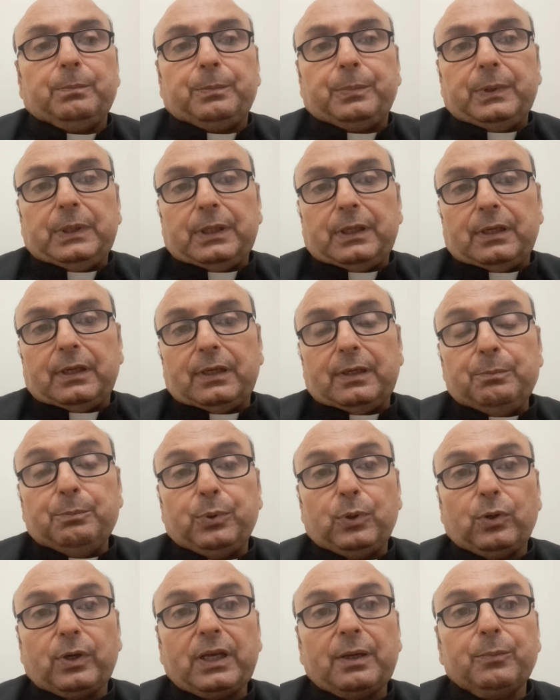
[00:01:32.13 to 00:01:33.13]
Eh,
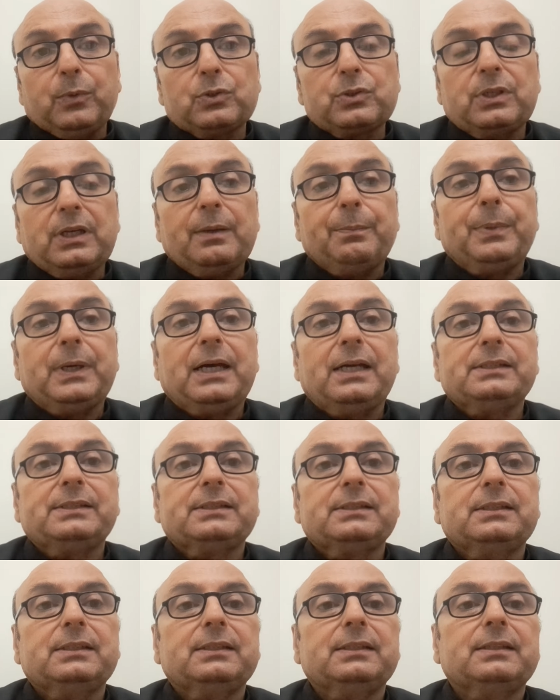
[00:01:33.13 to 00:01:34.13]
imploremos la
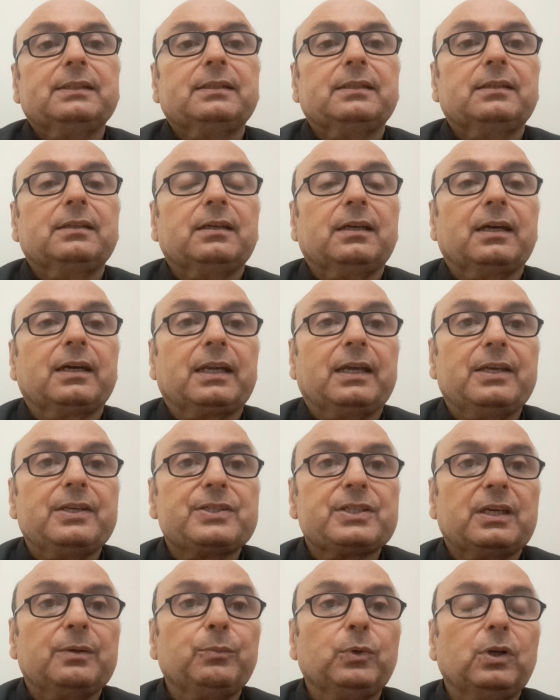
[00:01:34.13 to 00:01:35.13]
paz,
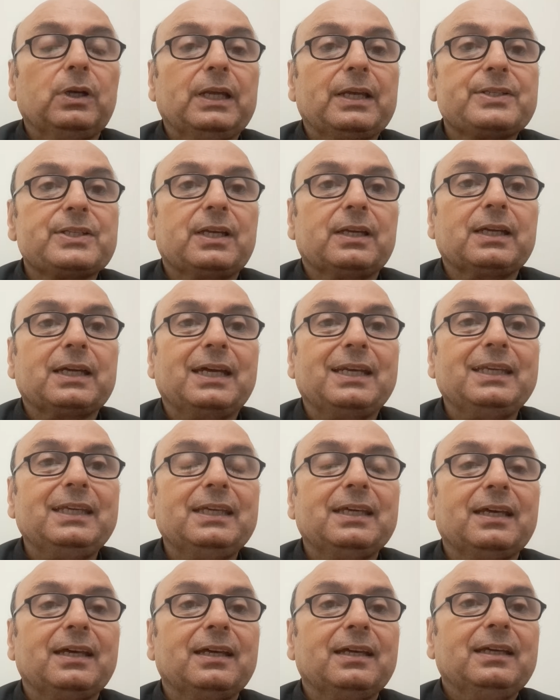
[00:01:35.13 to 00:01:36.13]
agradecemos la
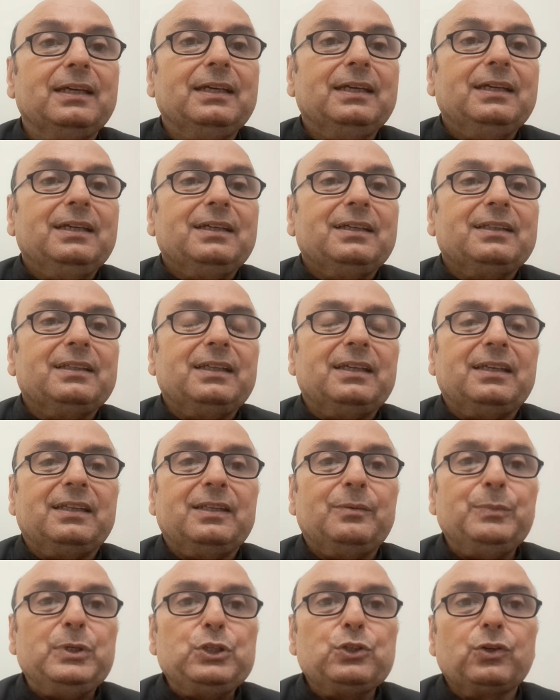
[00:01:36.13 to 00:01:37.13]
cercanía
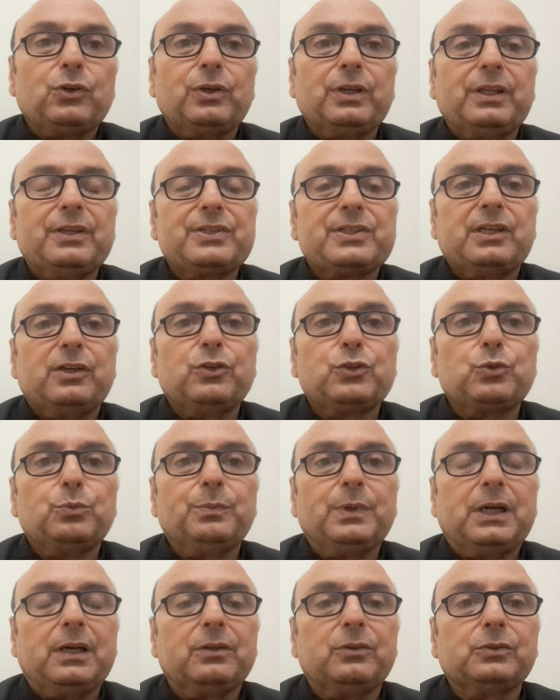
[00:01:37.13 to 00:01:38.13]
de, millones de seres
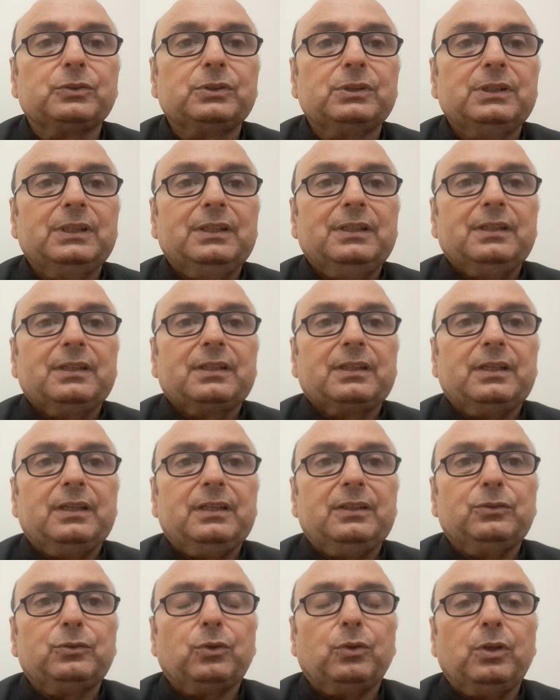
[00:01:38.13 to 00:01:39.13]
humanos que
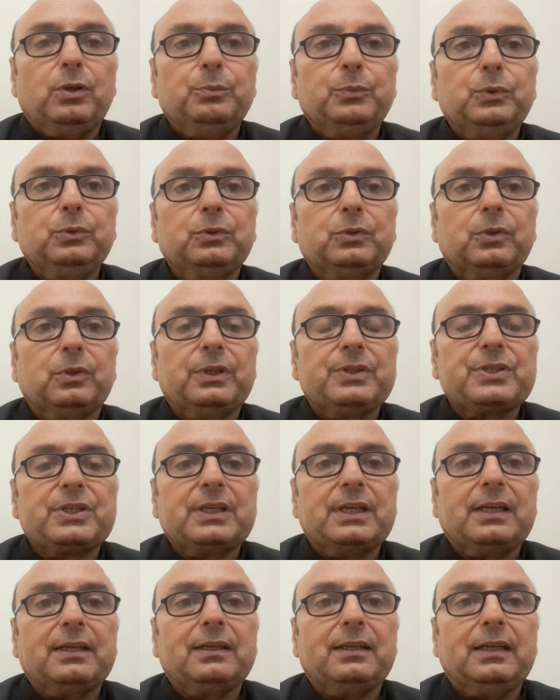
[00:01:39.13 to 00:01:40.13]
en todo el mundo
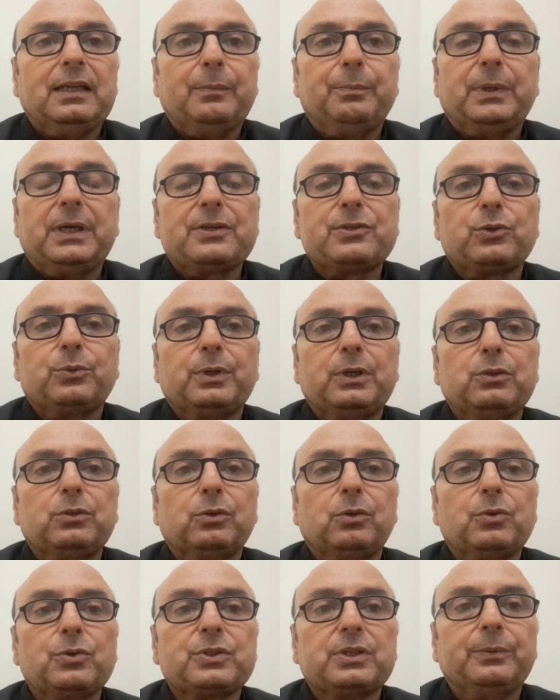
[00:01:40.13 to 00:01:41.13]
desean la paz sobre
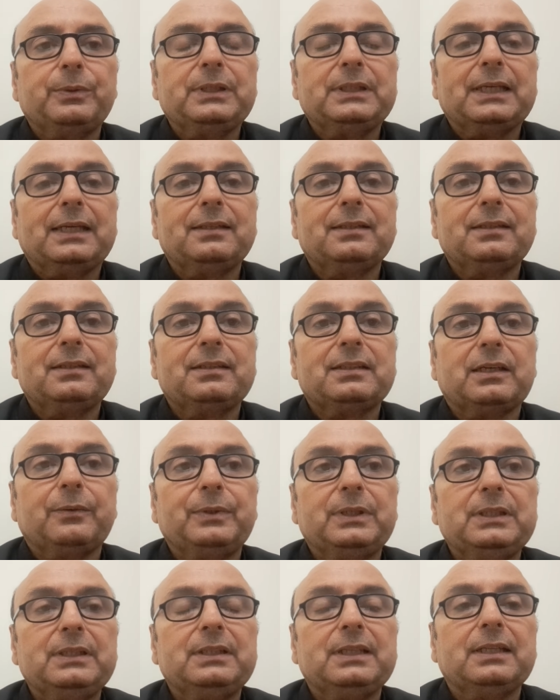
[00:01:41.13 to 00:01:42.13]
todo los habitantes de esta
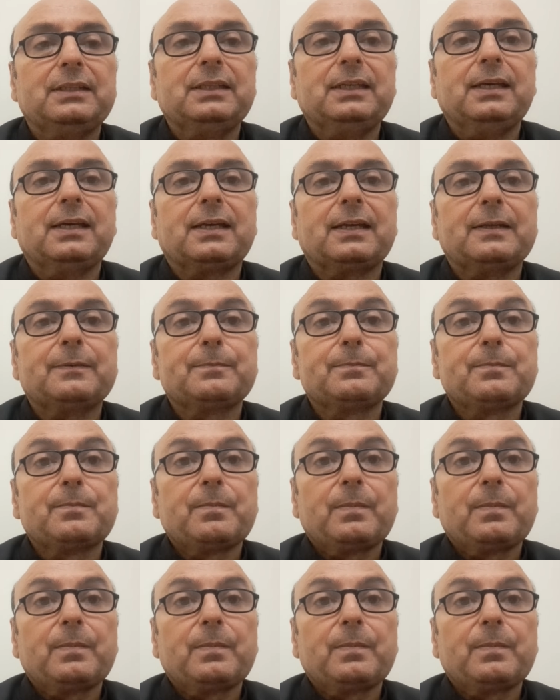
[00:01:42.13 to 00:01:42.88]
bendita tierra.